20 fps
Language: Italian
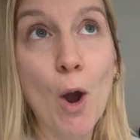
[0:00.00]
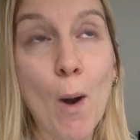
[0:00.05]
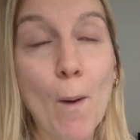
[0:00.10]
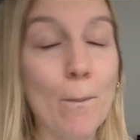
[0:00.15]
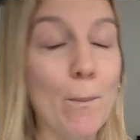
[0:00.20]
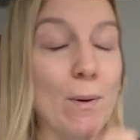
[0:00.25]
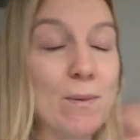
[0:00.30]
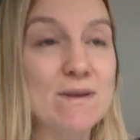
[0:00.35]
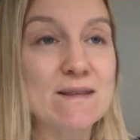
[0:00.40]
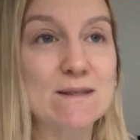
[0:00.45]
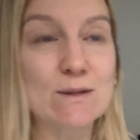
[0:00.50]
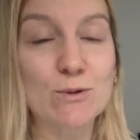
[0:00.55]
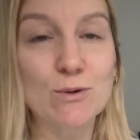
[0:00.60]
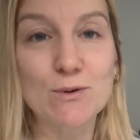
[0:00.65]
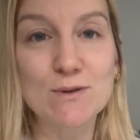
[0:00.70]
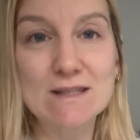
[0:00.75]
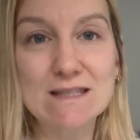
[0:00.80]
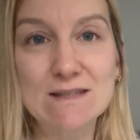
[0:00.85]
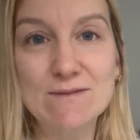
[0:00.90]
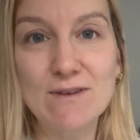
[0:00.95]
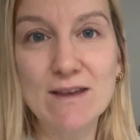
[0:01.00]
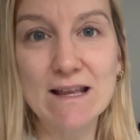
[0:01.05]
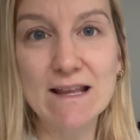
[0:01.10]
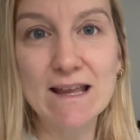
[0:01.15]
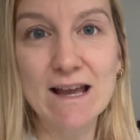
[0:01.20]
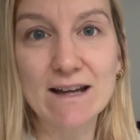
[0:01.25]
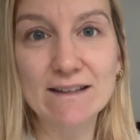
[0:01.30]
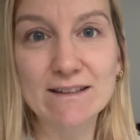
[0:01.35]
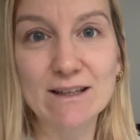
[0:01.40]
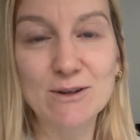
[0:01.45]
poi mi sono
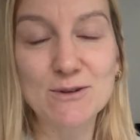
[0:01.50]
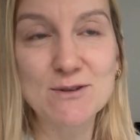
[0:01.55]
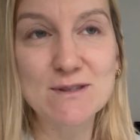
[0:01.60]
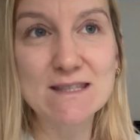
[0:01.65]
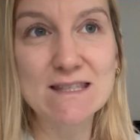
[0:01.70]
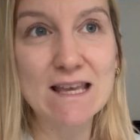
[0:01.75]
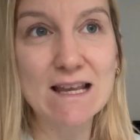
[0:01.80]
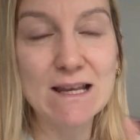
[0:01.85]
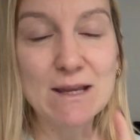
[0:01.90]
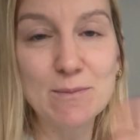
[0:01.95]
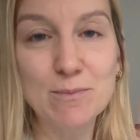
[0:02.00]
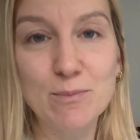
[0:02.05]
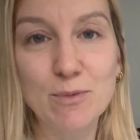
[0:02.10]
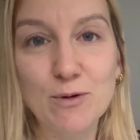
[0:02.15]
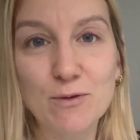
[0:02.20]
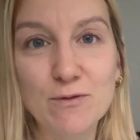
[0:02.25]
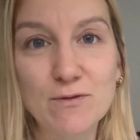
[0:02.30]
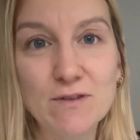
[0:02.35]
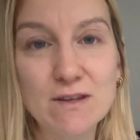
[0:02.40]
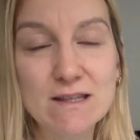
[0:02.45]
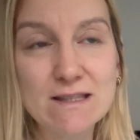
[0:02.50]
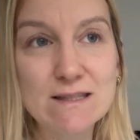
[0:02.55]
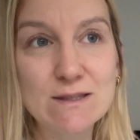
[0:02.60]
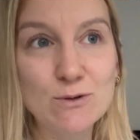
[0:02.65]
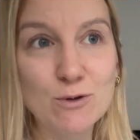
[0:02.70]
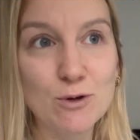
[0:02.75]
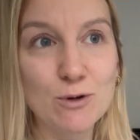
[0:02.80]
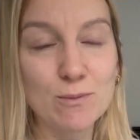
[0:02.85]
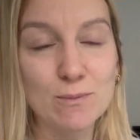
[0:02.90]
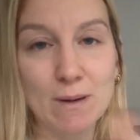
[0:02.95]
svegliata così
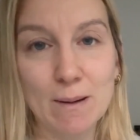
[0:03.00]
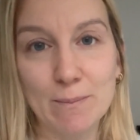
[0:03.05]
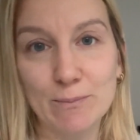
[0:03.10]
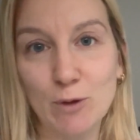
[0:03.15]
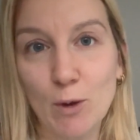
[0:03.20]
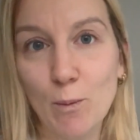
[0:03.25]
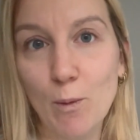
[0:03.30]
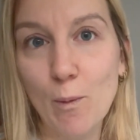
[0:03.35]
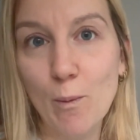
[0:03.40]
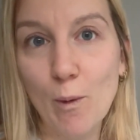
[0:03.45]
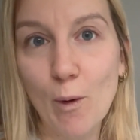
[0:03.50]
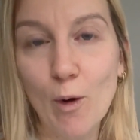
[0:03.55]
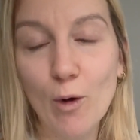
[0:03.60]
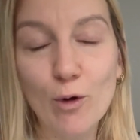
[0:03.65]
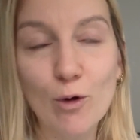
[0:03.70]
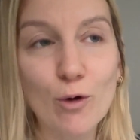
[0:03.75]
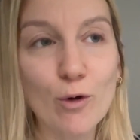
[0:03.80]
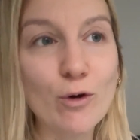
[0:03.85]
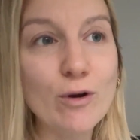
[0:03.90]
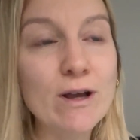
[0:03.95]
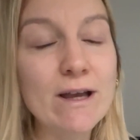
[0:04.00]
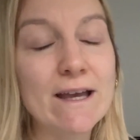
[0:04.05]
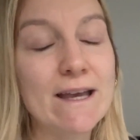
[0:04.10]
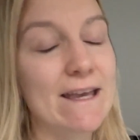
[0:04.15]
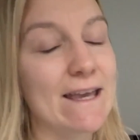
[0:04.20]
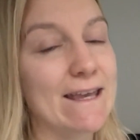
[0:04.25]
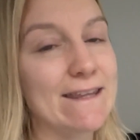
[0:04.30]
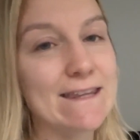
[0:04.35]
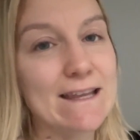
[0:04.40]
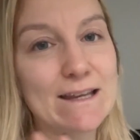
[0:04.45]
all'improvviso, ma dopo poco,
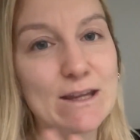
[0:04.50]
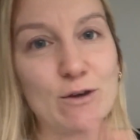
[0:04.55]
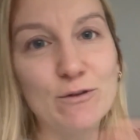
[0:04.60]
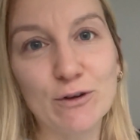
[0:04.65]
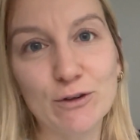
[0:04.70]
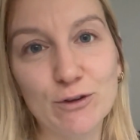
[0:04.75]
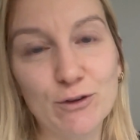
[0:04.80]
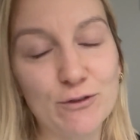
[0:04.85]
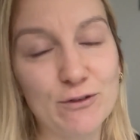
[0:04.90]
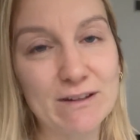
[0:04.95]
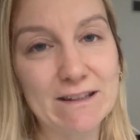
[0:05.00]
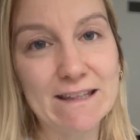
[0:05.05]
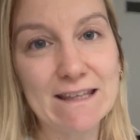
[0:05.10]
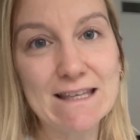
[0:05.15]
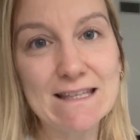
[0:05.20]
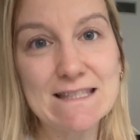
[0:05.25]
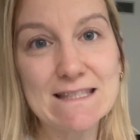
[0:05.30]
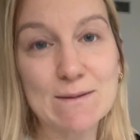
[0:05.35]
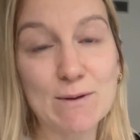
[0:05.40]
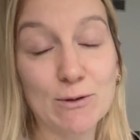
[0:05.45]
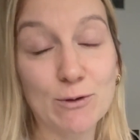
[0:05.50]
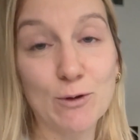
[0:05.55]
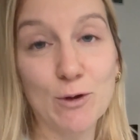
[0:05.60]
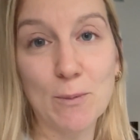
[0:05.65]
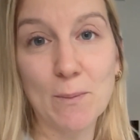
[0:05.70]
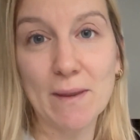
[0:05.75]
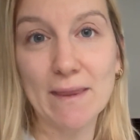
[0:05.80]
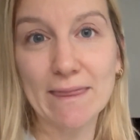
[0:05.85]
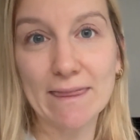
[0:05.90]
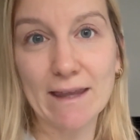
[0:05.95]
e da lì ho fatto fatichissimo ad
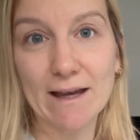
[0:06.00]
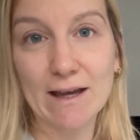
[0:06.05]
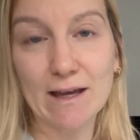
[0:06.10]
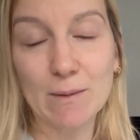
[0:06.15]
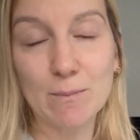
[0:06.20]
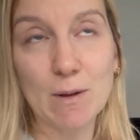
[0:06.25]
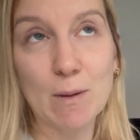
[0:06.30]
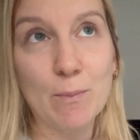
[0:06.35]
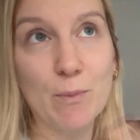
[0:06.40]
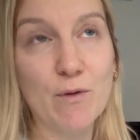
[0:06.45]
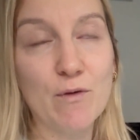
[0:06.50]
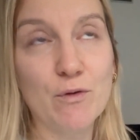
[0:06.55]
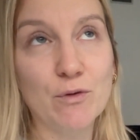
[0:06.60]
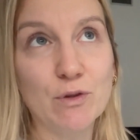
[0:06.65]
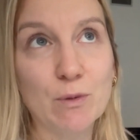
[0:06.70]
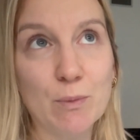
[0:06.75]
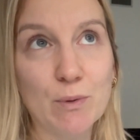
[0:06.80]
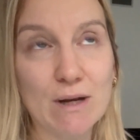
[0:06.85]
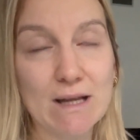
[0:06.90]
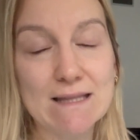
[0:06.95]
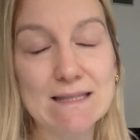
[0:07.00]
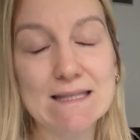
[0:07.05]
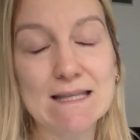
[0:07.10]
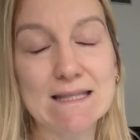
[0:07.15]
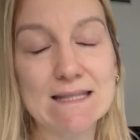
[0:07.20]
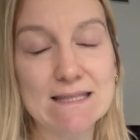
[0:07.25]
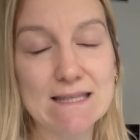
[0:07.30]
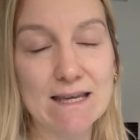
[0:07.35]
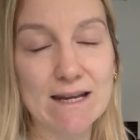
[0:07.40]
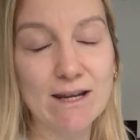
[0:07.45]
addormentarmi, poi avevo tipo una
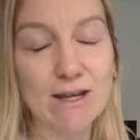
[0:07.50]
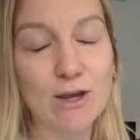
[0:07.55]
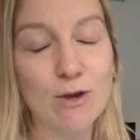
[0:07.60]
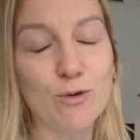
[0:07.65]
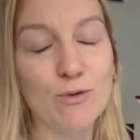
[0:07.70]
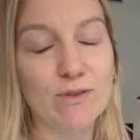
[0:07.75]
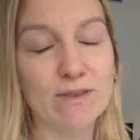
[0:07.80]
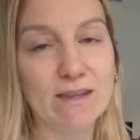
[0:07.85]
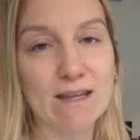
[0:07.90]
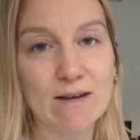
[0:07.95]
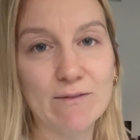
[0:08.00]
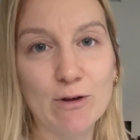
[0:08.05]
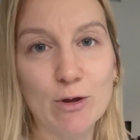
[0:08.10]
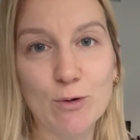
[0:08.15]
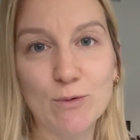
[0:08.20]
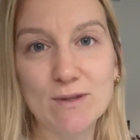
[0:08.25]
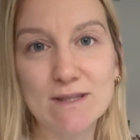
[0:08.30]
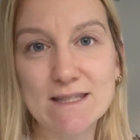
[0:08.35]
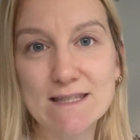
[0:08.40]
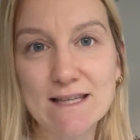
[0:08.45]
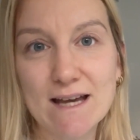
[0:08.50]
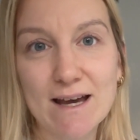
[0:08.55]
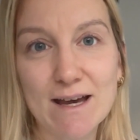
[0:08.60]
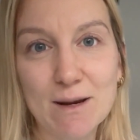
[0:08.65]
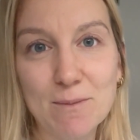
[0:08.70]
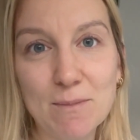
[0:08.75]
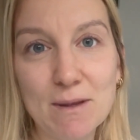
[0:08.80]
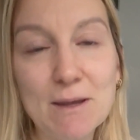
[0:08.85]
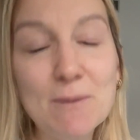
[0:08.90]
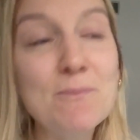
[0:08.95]
zanzara che continuava a
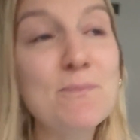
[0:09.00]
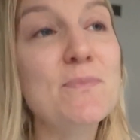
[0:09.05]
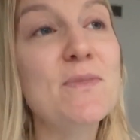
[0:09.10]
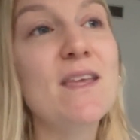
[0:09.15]
ronzarmi